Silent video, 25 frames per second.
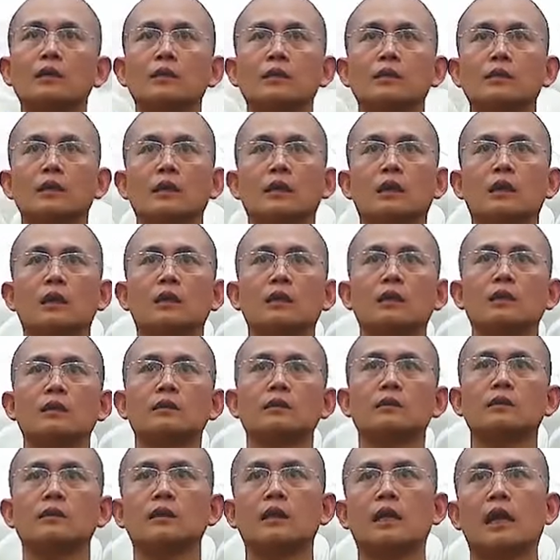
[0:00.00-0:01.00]
à,
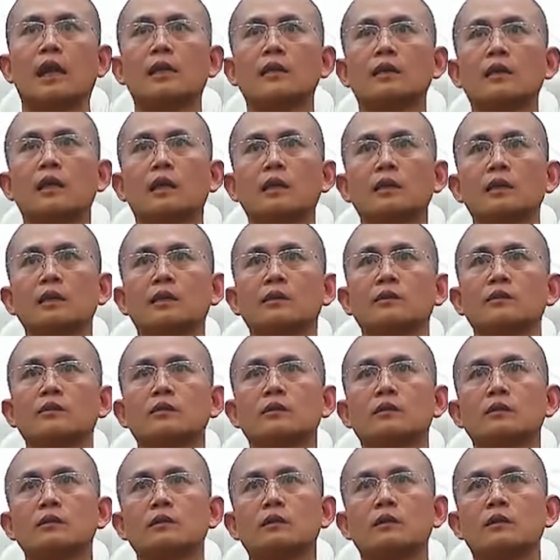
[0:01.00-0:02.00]
những cái đấy này
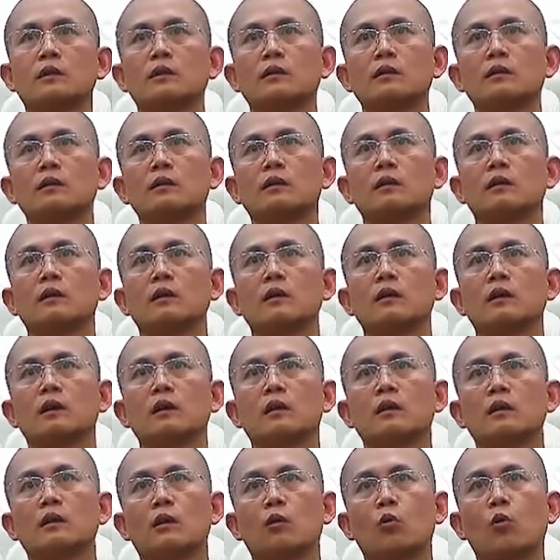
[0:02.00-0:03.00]
những cái người
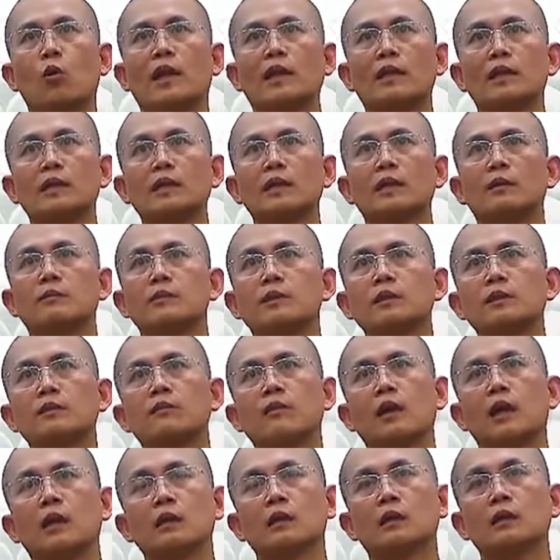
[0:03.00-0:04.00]
quan điểm như
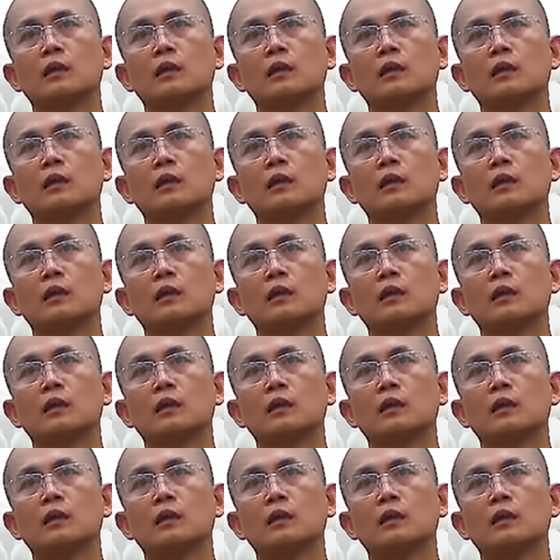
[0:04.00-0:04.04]
vậy